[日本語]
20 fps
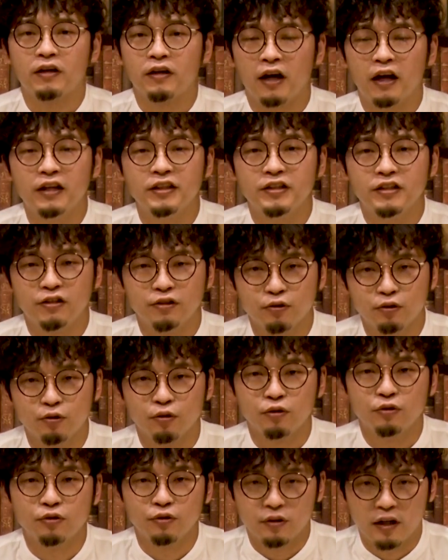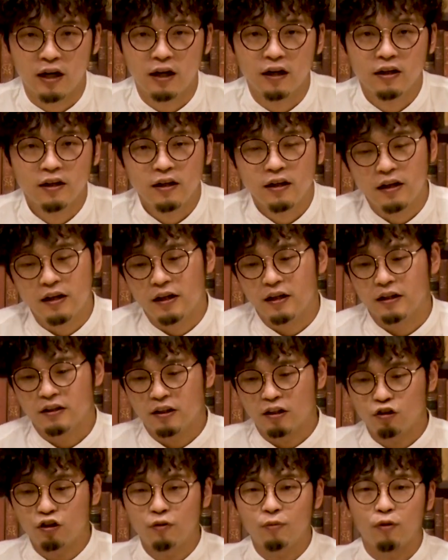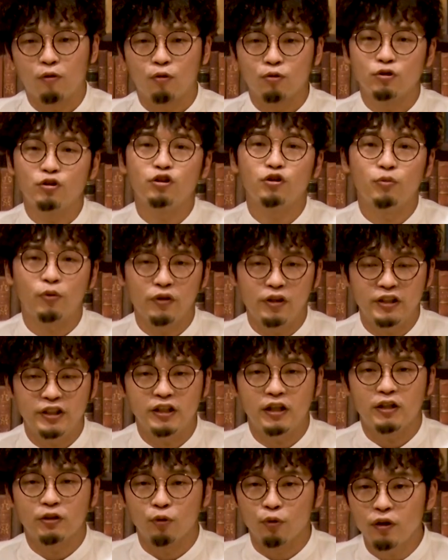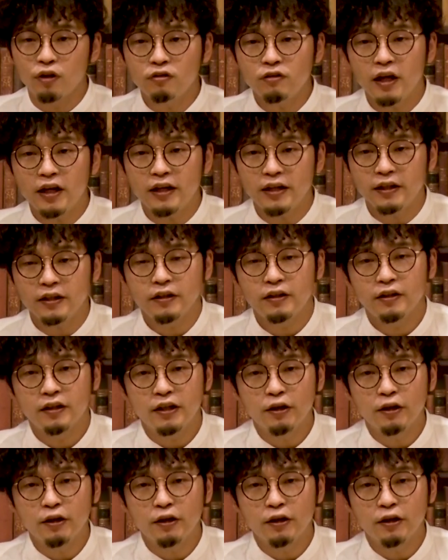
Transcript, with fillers: 回収というか、例えば骨壺にじゃあどれぐらい